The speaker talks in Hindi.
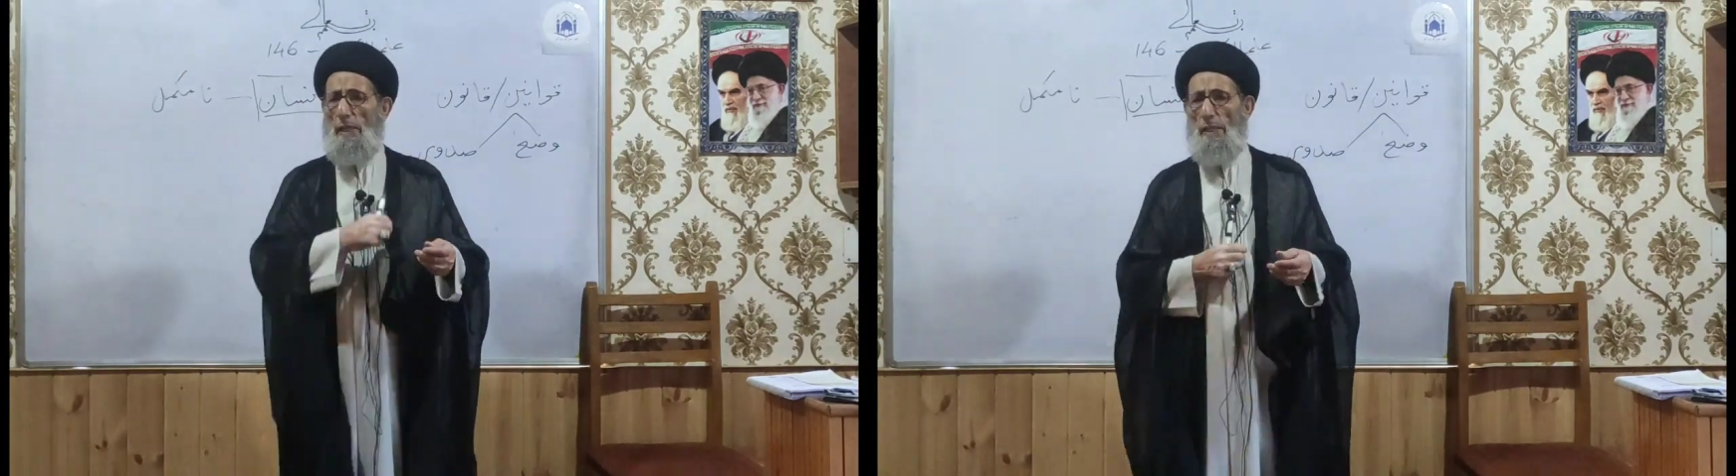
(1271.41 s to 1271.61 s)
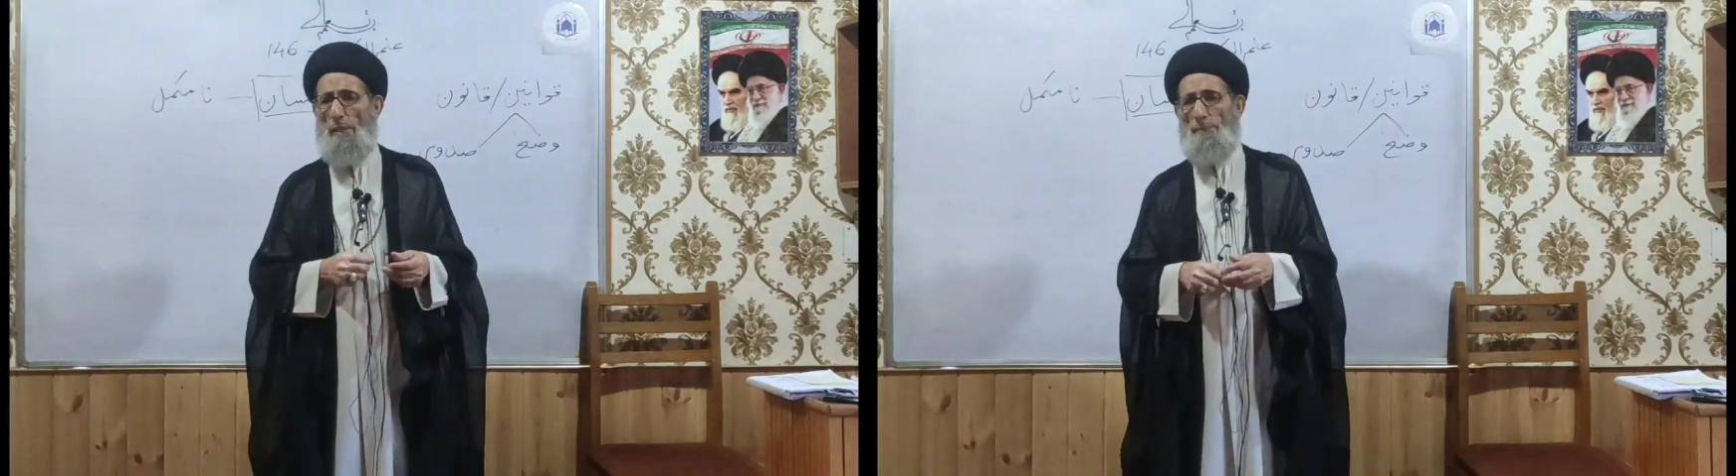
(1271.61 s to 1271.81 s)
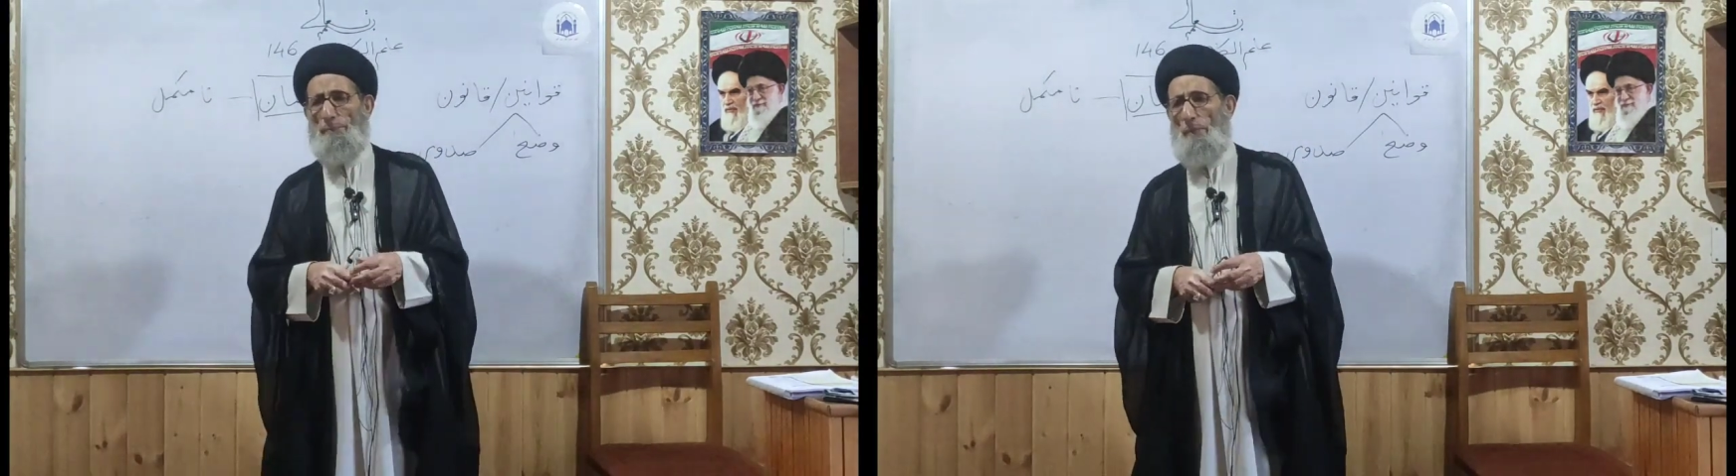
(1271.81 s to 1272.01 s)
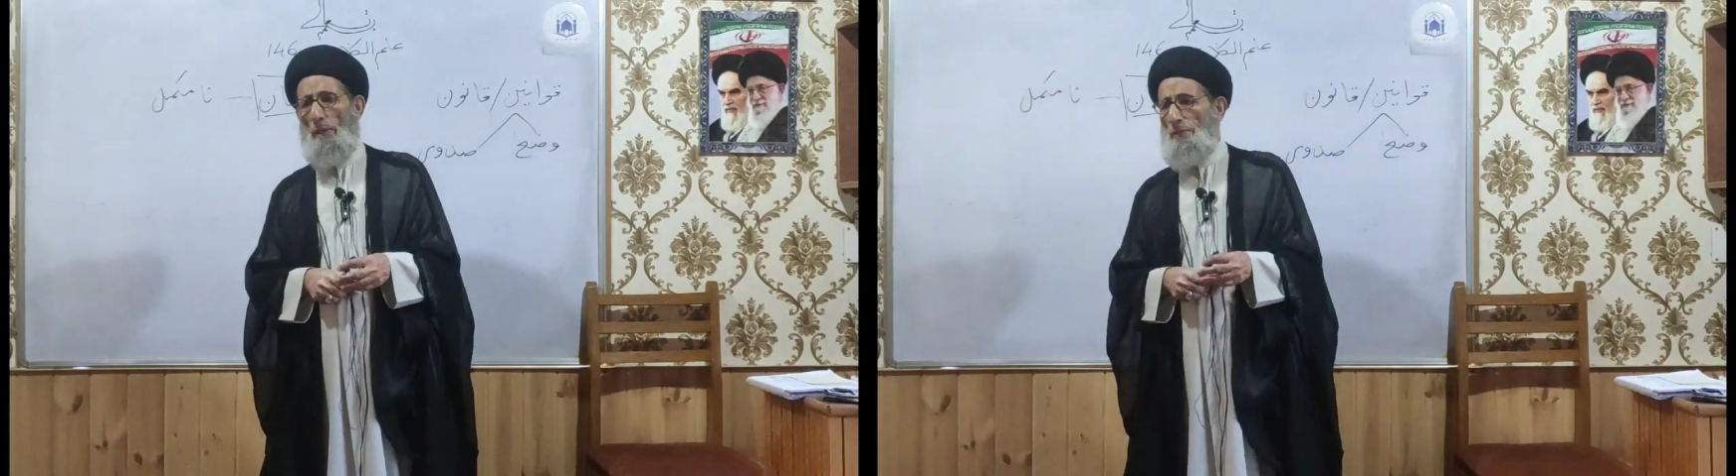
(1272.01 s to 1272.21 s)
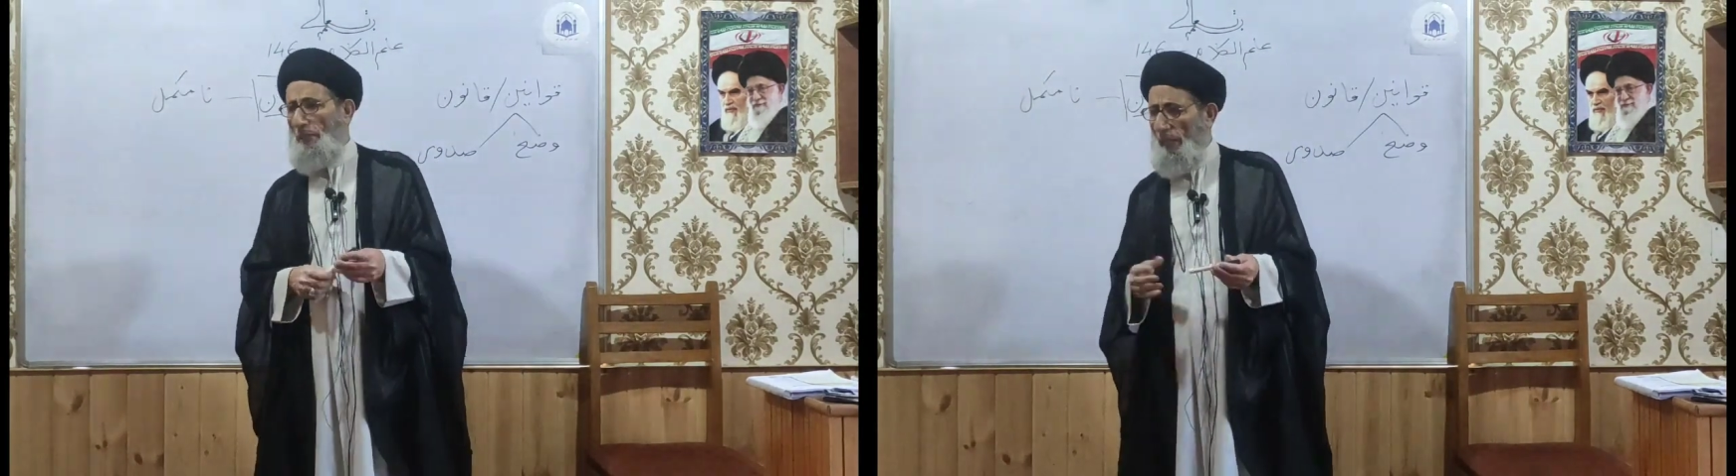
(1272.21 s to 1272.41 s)
नहीं है
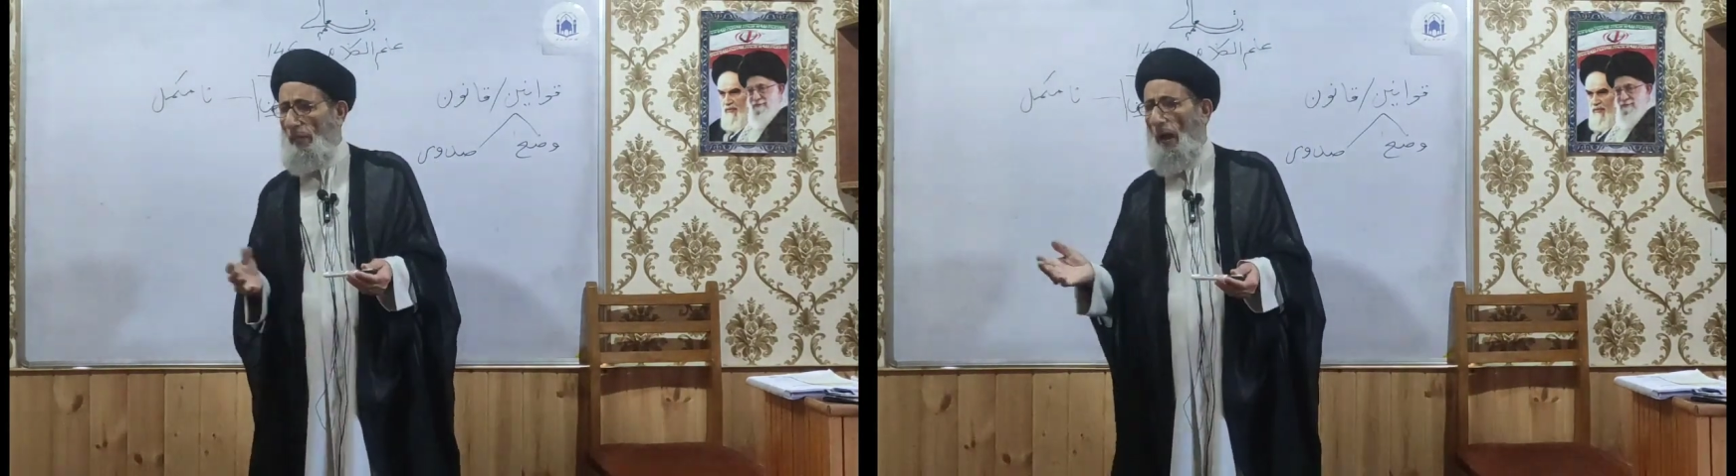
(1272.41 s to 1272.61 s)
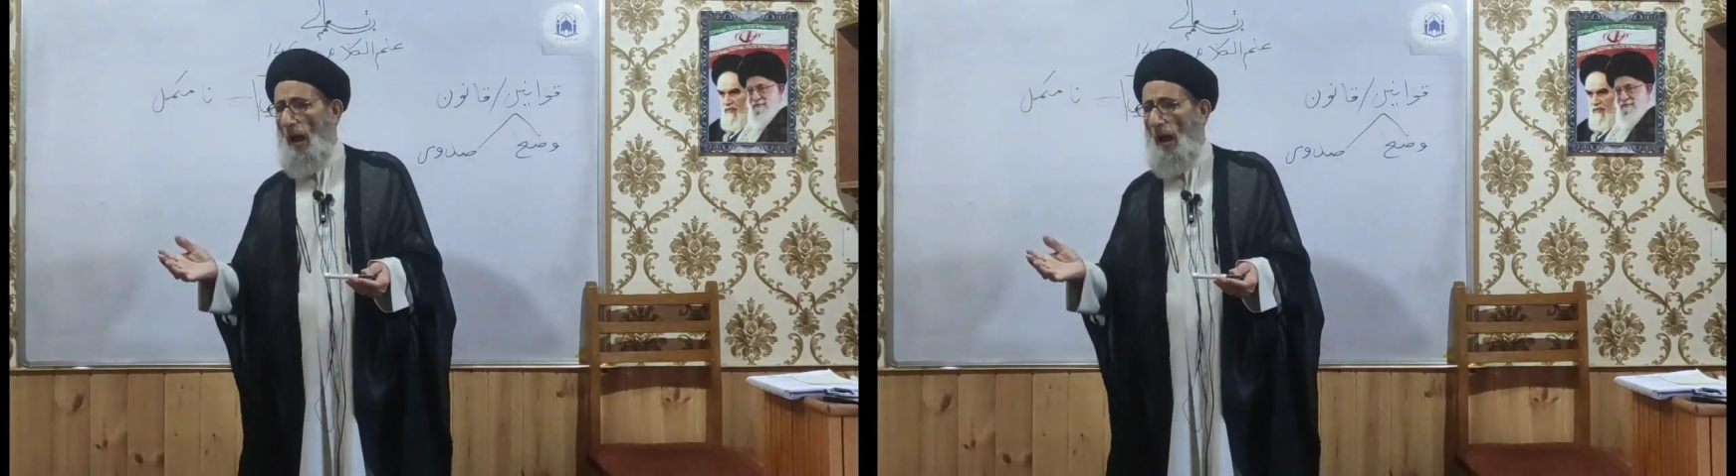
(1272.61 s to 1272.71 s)
इसीलिए